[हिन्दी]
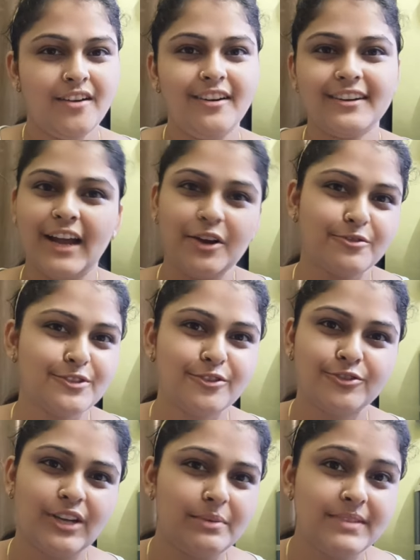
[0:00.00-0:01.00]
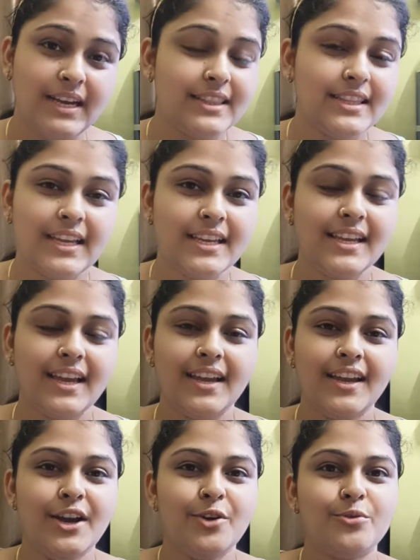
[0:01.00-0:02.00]
और ठाकुर जी को तो आप जानते ही हैं
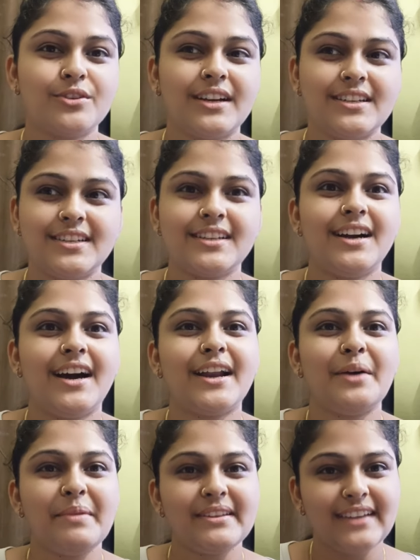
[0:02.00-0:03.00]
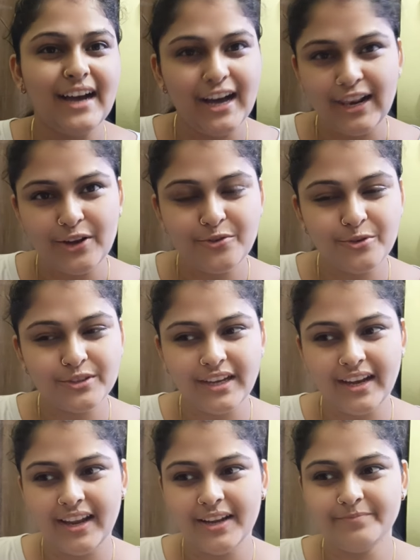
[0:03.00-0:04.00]
उनका श्रृंगार हमेशा अलग
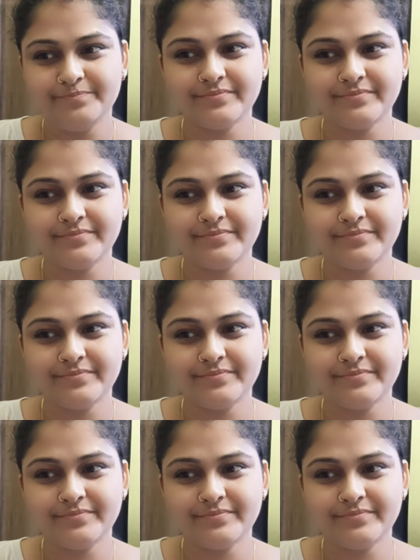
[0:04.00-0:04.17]
होता है